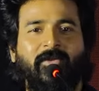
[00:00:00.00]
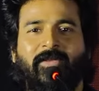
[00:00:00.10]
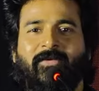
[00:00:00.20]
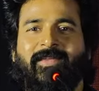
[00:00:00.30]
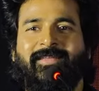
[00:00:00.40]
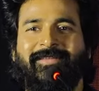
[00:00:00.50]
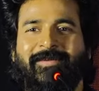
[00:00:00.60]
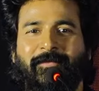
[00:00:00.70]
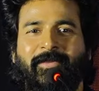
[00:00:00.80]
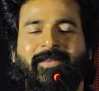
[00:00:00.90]
சொல்ல வைக்கிது
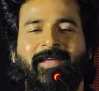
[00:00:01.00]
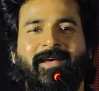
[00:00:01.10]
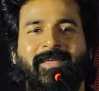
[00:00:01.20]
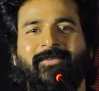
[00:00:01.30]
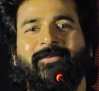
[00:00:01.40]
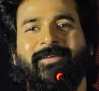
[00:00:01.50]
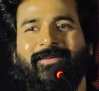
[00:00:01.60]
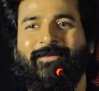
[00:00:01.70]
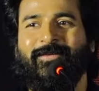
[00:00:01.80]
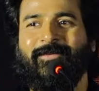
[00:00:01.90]
அப்படின்னா அதை விட
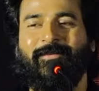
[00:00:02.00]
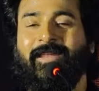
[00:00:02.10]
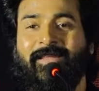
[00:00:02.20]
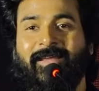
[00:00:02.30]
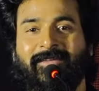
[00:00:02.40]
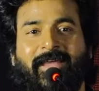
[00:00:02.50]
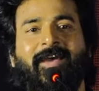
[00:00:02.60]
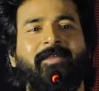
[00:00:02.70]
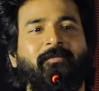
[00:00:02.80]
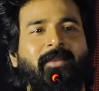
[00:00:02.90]
ஒரு ஏன்னா எங்கள்
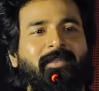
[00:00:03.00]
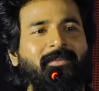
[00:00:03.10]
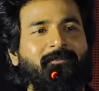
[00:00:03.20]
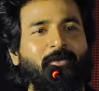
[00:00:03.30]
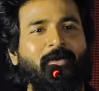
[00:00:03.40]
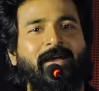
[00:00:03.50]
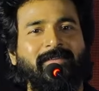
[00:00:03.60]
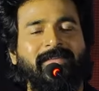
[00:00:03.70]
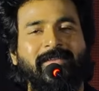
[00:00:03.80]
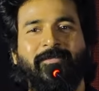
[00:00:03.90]
தயாரிப்பாளர் இவ்வளோ
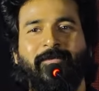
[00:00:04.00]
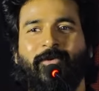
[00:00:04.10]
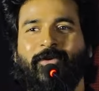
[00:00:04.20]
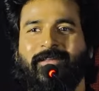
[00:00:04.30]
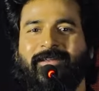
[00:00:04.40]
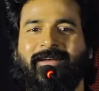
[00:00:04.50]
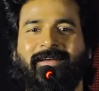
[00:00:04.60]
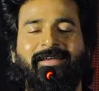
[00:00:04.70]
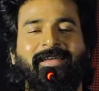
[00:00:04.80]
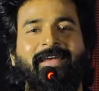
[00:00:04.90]
காசை நம்பி
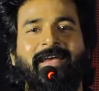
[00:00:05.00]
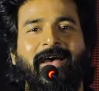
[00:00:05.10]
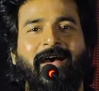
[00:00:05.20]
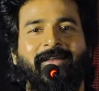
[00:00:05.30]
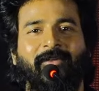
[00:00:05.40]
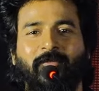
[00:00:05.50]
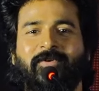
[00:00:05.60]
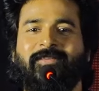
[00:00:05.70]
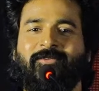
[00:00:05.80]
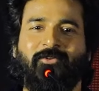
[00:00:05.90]
போட்டிருக்கிறாங்க அண்ட் ரொம்ப
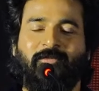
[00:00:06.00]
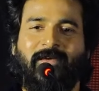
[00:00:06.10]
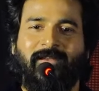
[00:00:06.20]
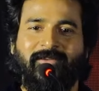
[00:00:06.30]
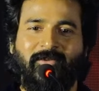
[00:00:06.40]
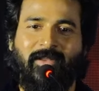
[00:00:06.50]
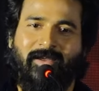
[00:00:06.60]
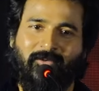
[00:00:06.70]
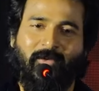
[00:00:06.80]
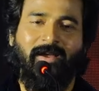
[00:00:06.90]
சந்தோஷமாக இருக்குன்னு
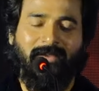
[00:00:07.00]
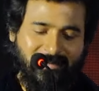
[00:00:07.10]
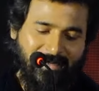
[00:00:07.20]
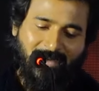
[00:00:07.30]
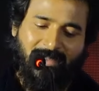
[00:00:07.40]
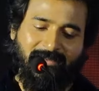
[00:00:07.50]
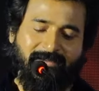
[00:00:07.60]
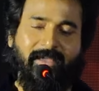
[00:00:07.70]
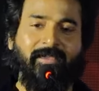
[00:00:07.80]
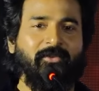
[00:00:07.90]
சொன்னாங்க ஸோ அங்கே ஸ்டார்ட் ஆச்சு
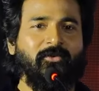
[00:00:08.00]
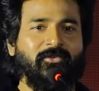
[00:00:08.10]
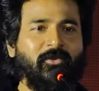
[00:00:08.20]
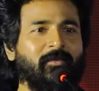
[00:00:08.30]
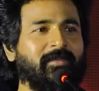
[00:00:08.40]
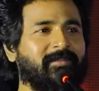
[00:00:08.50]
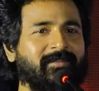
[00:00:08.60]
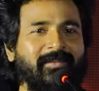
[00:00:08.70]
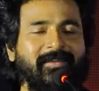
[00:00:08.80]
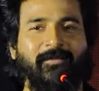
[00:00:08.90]
தேங்க்யூ ஸோ மச்
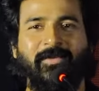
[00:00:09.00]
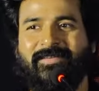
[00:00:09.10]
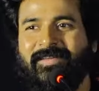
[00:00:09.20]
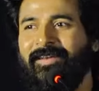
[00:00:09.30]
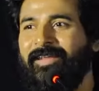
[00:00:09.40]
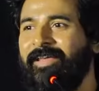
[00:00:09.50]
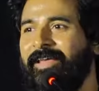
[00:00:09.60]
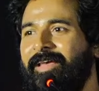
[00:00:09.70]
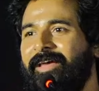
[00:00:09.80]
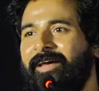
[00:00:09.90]
கமல் சார்
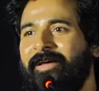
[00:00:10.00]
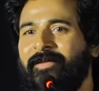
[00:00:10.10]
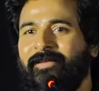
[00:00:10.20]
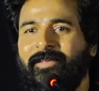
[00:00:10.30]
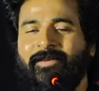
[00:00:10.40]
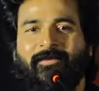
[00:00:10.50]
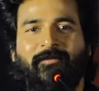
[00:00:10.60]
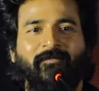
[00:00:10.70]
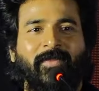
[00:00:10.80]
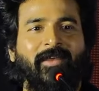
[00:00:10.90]
நீங்கள்
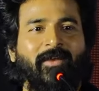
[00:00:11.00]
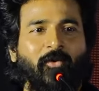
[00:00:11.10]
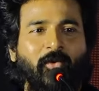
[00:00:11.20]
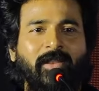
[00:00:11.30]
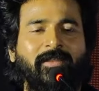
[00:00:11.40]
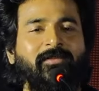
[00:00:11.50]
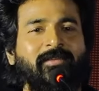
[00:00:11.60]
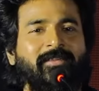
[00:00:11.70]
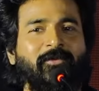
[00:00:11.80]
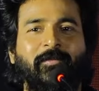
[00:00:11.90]
ஊர்லேருந்து
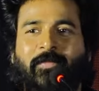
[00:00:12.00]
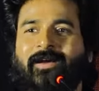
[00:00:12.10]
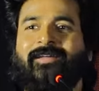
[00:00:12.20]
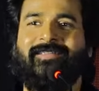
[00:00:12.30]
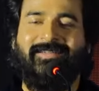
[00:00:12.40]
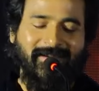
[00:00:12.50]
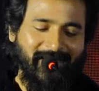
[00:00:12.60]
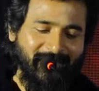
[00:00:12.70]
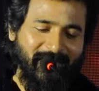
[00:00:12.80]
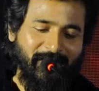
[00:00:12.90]
வந்தோடனே பார்க்குறதுக்காக
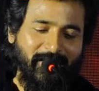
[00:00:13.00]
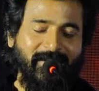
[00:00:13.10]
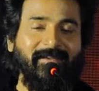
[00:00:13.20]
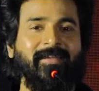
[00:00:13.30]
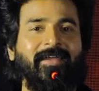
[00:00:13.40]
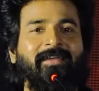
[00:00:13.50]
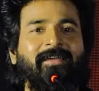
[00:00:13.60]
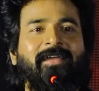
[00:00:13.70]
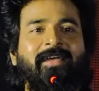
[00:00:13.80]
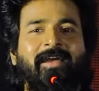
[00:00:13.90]
நான் வெயிட் பண்ணிகிட்ருக்கேன்
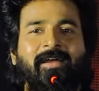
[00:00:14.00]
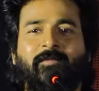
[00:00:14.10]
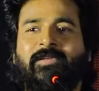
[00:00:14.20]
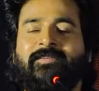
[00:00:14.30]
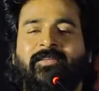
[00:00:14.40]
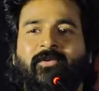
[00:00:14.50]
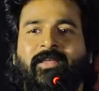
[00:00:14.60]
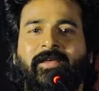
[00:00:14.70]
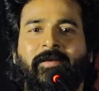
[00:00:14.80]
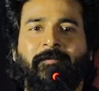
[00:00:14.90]
கமல் சாருடைய